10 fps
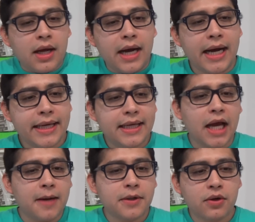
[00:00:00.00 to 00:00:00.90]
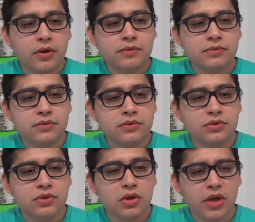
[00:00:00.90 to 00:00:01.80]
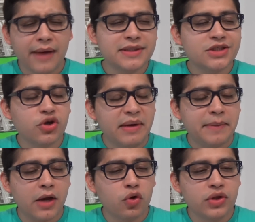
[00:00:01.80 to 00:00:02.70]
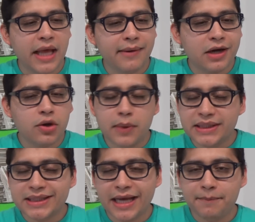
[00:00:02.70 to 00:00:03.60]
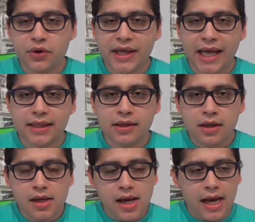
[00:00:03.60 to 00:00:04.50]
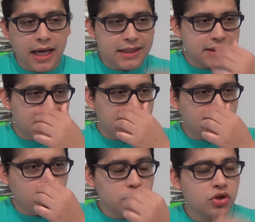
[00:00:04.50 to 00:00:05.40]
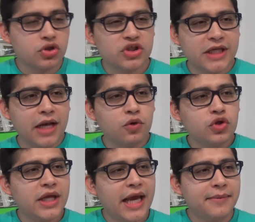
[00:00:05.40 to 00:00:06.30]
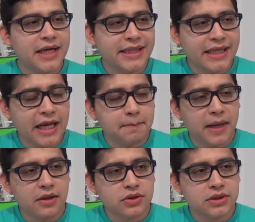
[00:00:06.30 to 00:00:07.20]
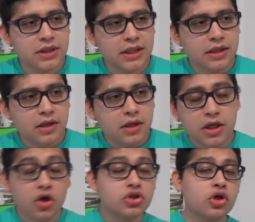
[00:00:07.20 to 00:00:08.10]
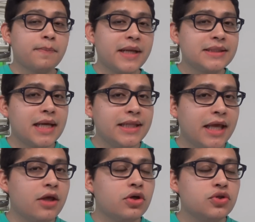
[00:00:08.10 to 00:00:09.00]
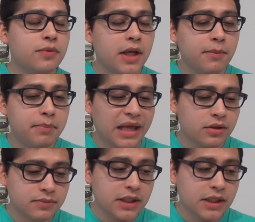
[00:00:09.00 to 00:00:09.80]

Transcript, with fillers: Ay, cabrón. A veces yo me preguntaba cómo es que podían eh, seguir juntos o si algún día iban a tener pedos y, y oh sorpresa, el día de hoy tuvieron pedos.